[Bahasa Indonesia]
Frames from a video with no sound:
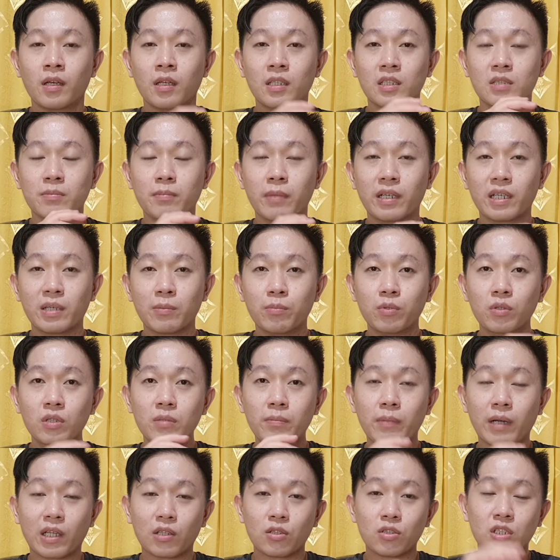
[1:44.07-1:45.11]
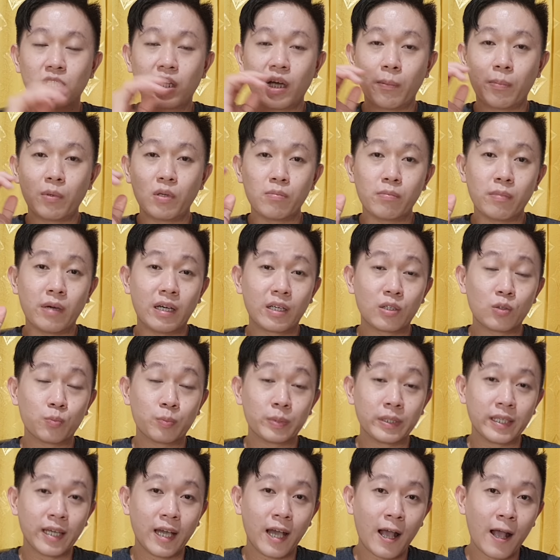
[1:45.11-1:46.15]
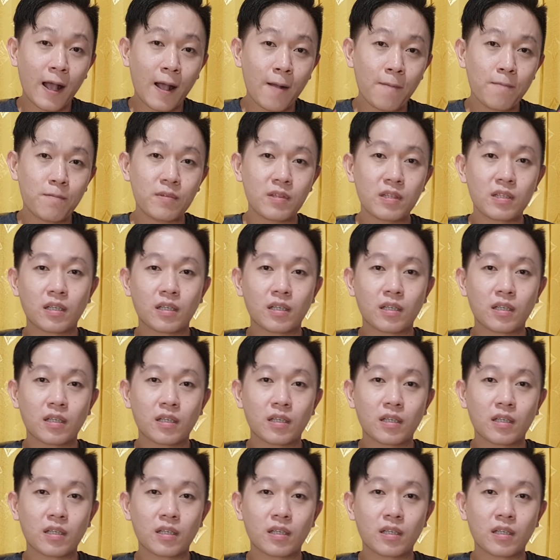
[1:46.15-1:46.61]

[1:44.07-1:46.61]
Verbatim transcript: 9.535 rupiah.